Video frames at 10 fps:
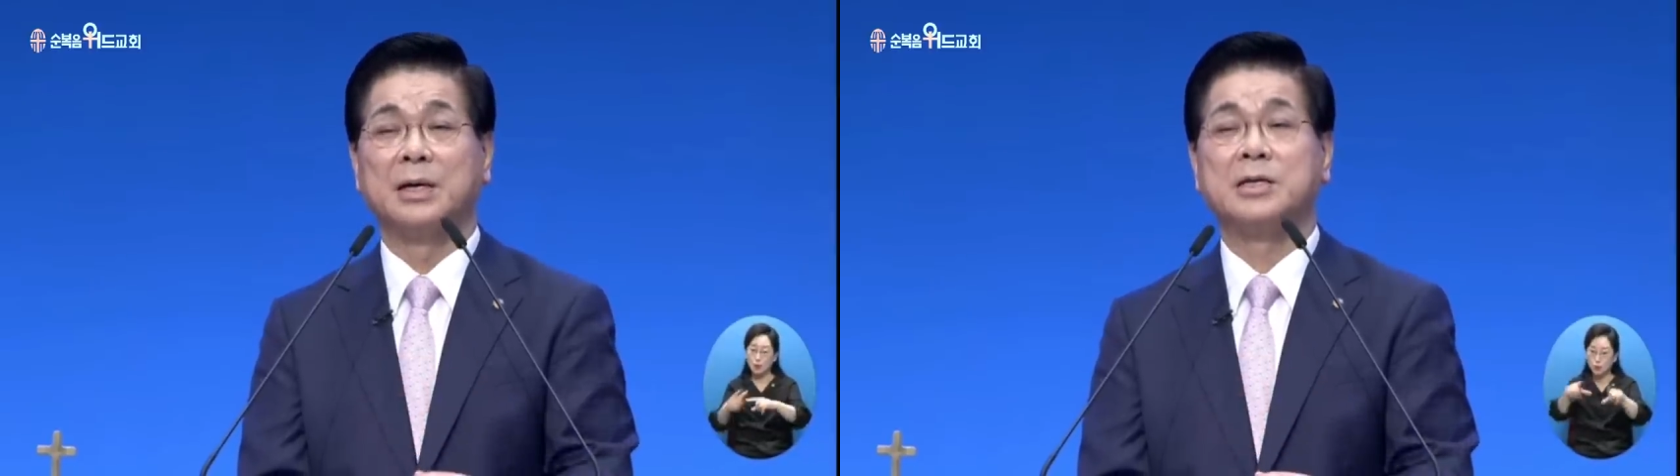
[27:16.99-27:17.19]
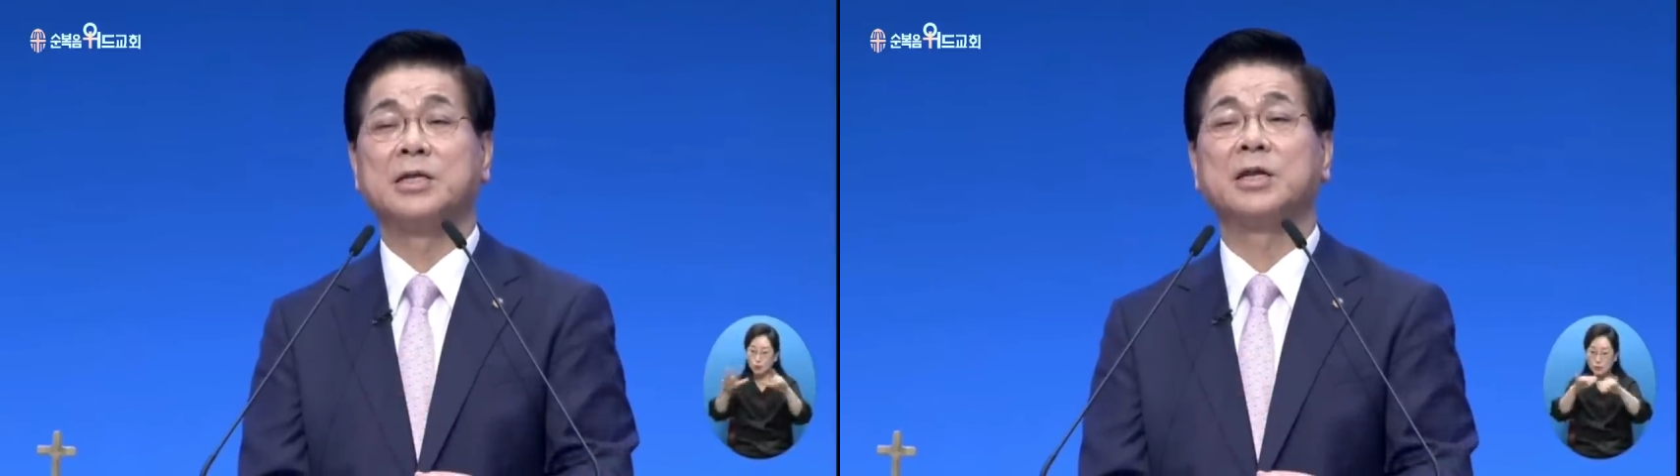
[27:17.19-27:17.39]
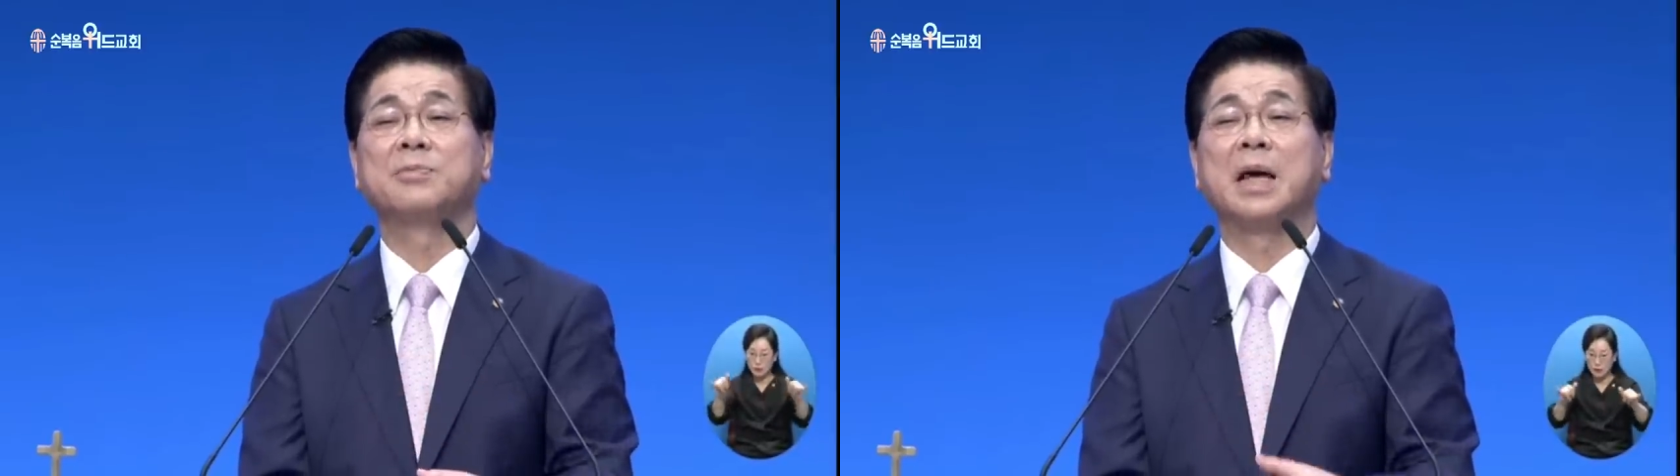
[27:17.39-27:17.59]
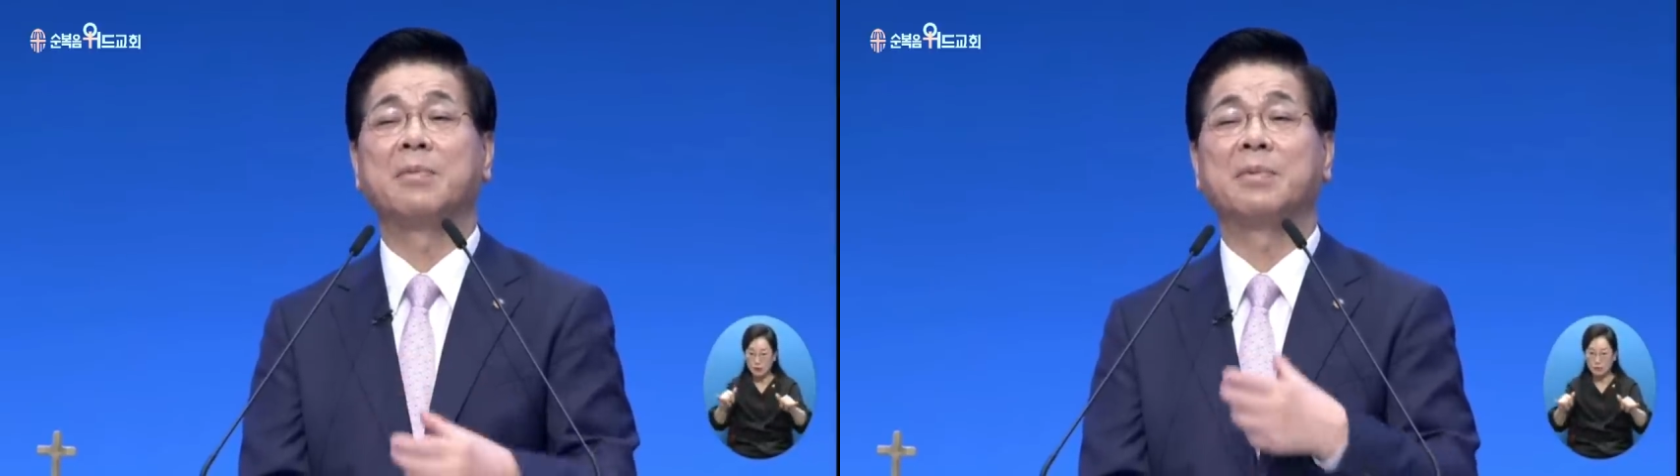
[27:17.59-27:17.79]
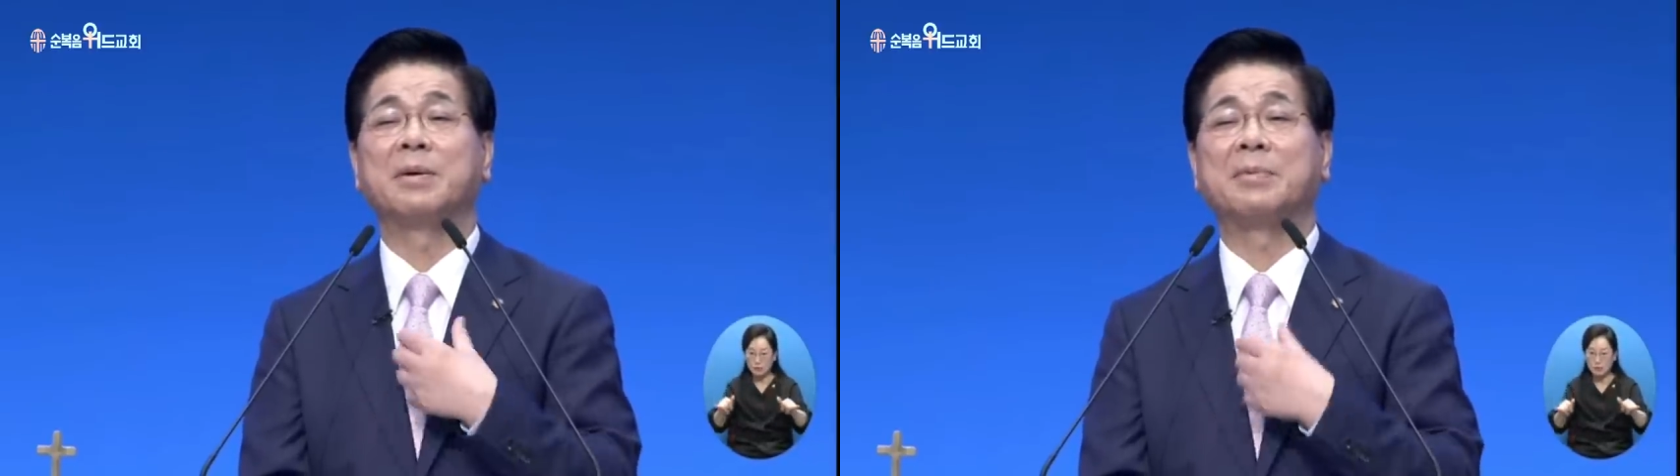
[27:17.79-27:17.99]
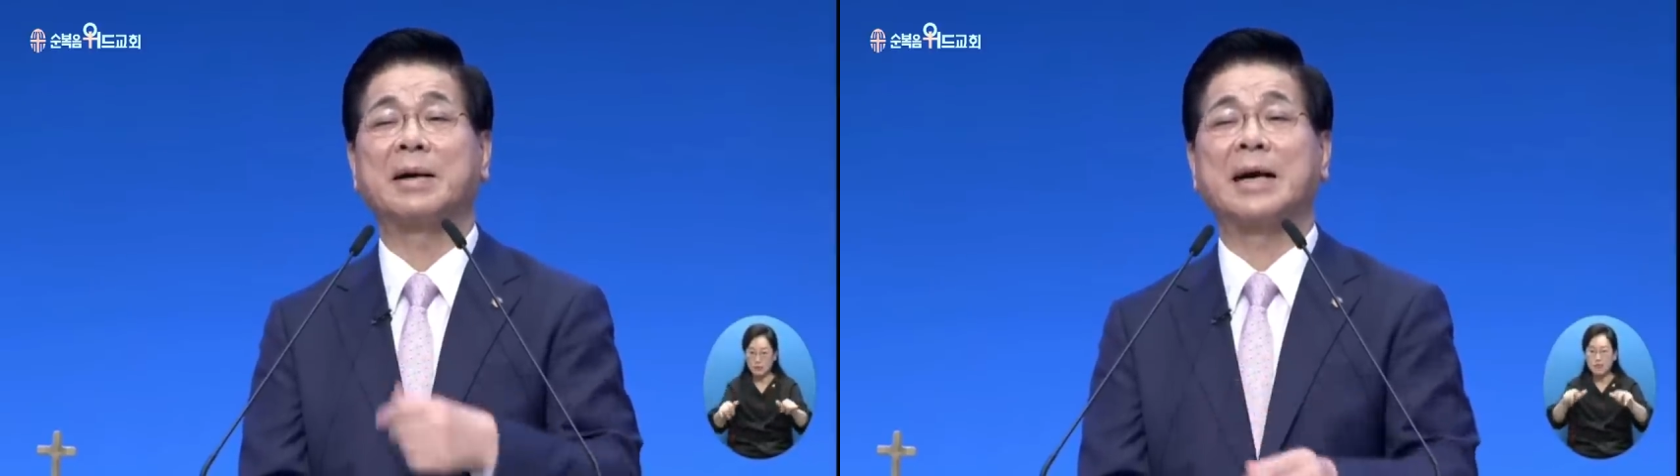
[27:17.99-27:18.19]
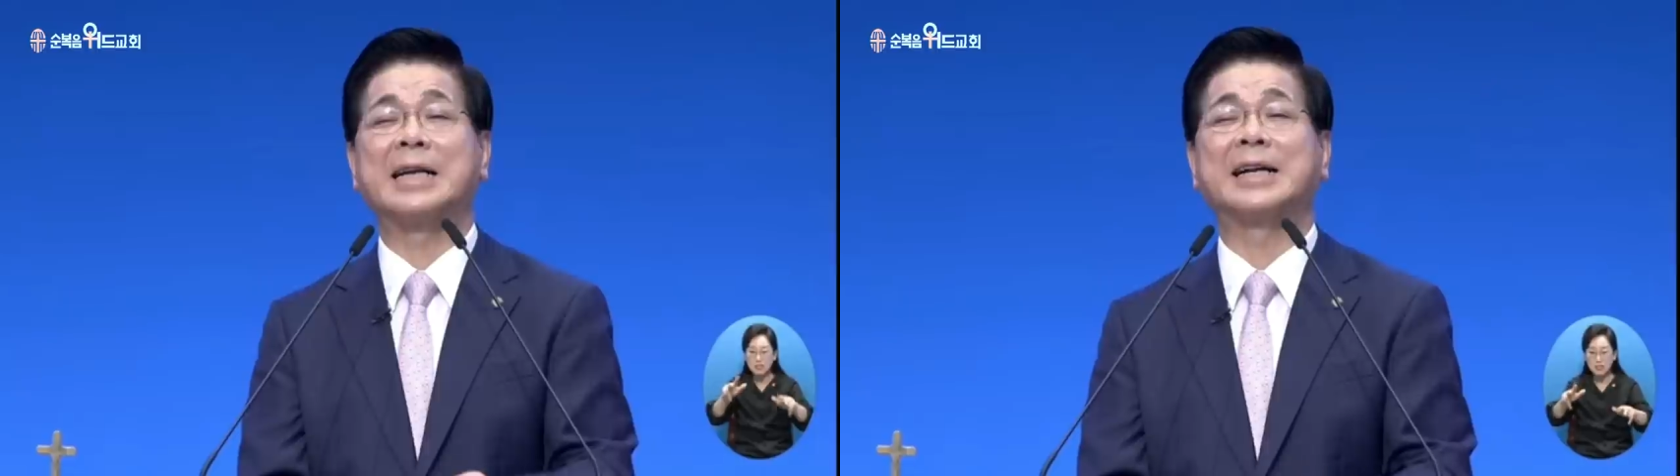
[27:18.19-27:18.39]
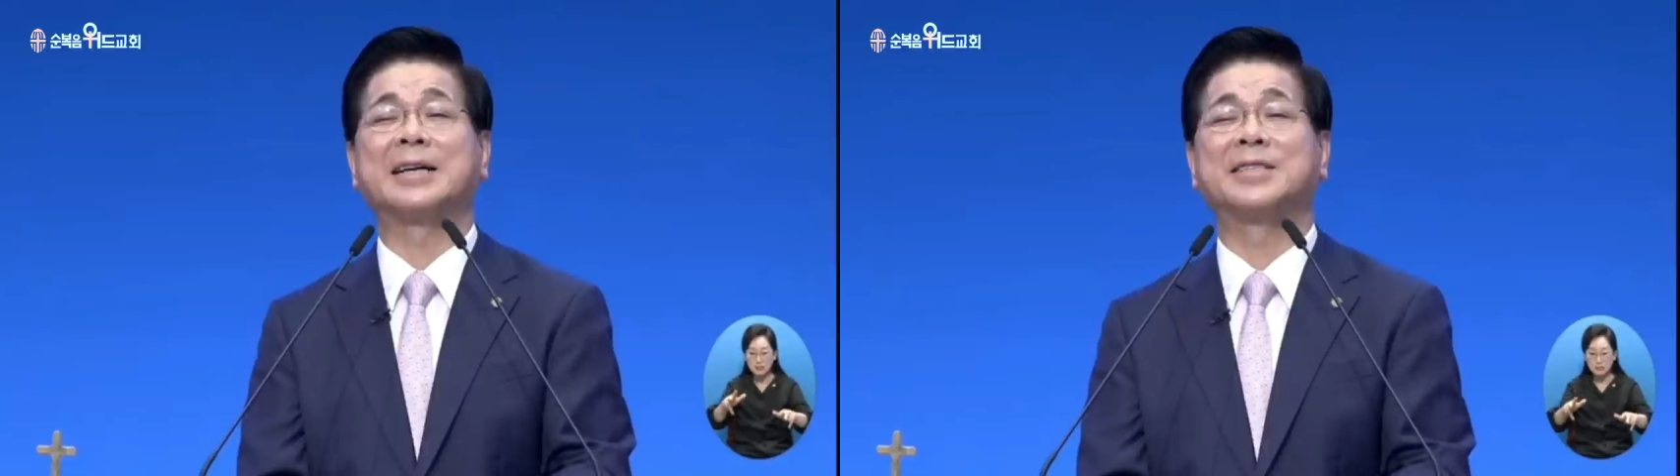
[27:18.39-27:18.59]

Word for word: 지금 내 몸에 막 갈갈기